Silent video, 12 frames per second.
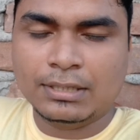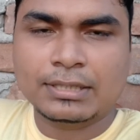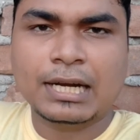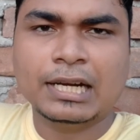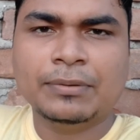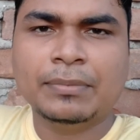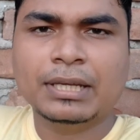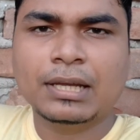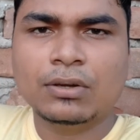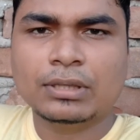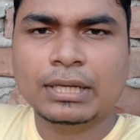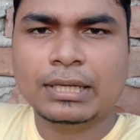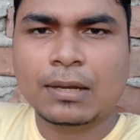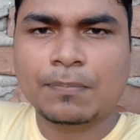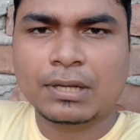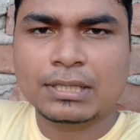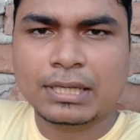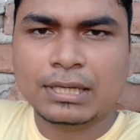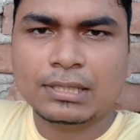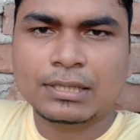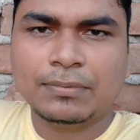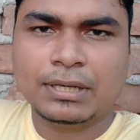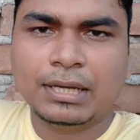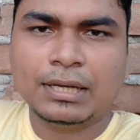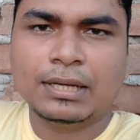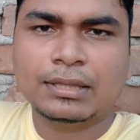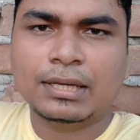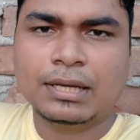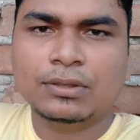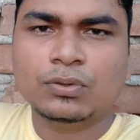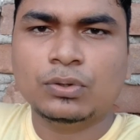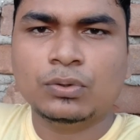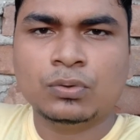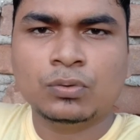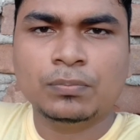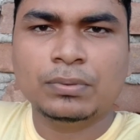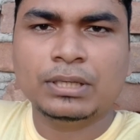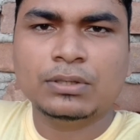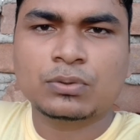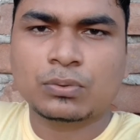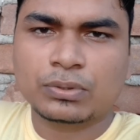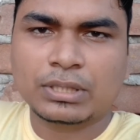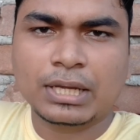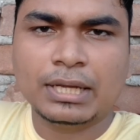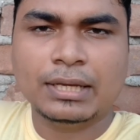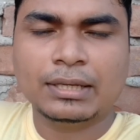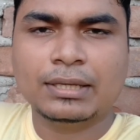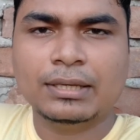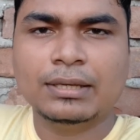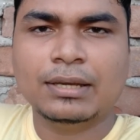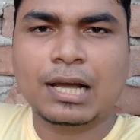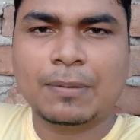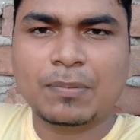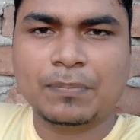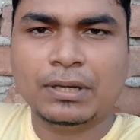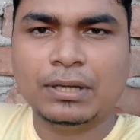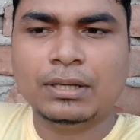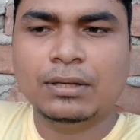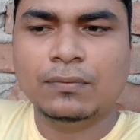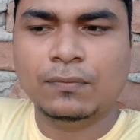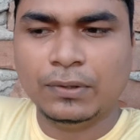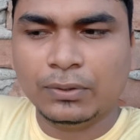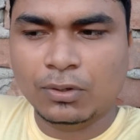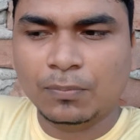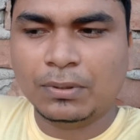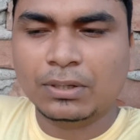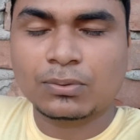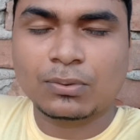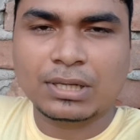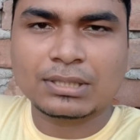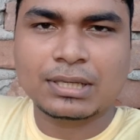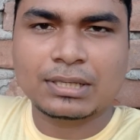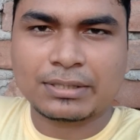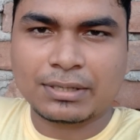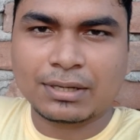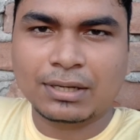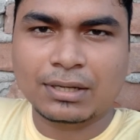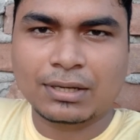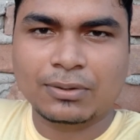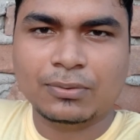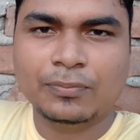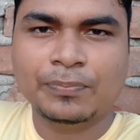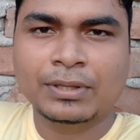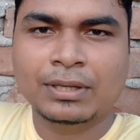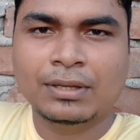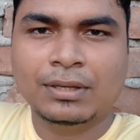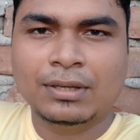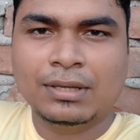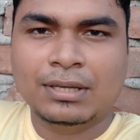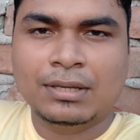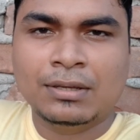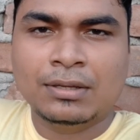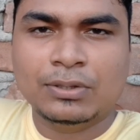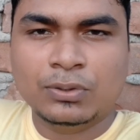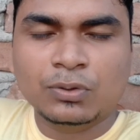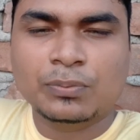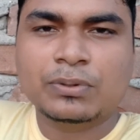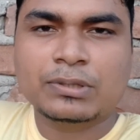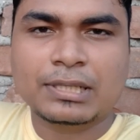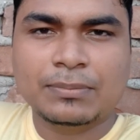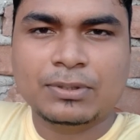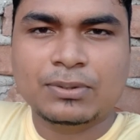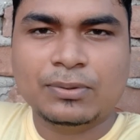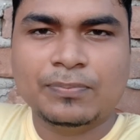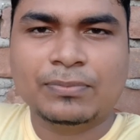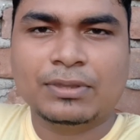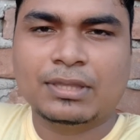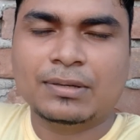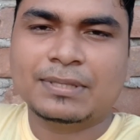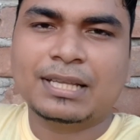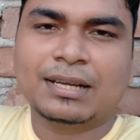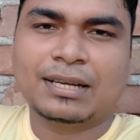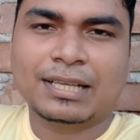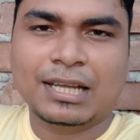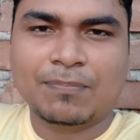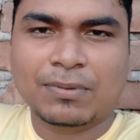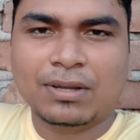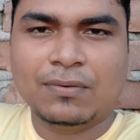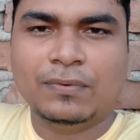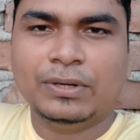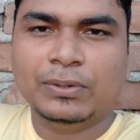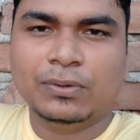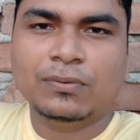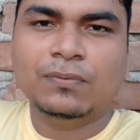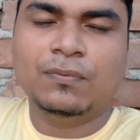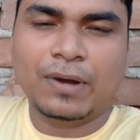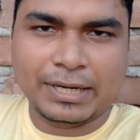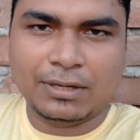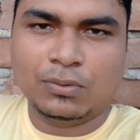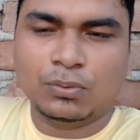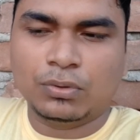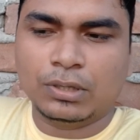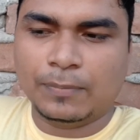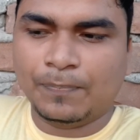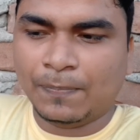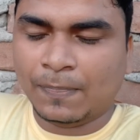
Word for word: स्टार्टिंग में क्या होता है कि आपका चैनल जब नया रहता है तो यूट्यूब भी सोचता है कि आप अपने वीडियो पर थोड़ा सा स्ट्रगल करो यूट्यूब को समझो तब जा कर के आपका वीडियो वायरल होगा